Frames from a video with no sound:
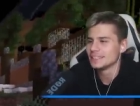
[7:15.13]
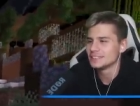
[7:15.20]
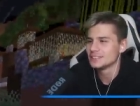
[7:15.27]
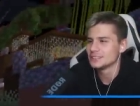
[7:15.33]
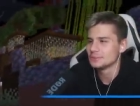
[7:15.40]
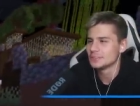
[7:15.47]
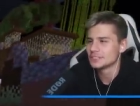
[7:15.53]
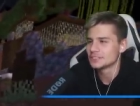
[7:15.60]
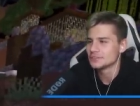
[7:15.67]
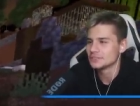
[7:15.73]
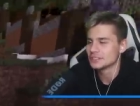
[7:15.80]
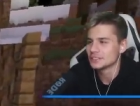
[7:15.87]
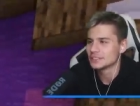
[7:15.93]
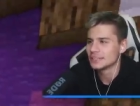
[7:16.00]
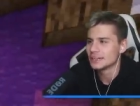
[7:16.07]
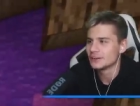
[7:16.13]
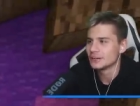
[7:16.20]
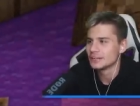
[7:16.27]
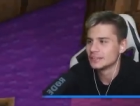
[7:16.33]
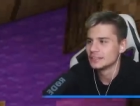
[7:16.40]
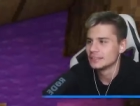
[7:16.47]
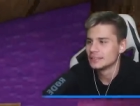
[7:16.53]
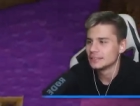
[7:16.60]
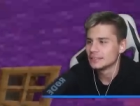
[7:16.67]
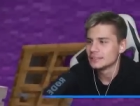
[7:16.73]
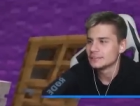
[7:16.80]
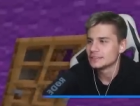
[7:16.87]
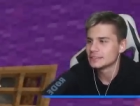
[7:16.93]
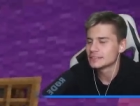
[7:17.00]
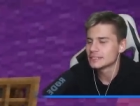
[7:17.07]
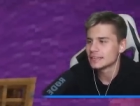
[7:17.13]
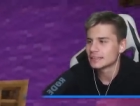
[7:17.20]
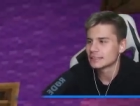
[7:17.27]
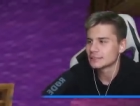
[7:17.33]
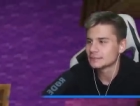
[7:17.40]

bardzo śmiesznie wyglądało. Więc tak,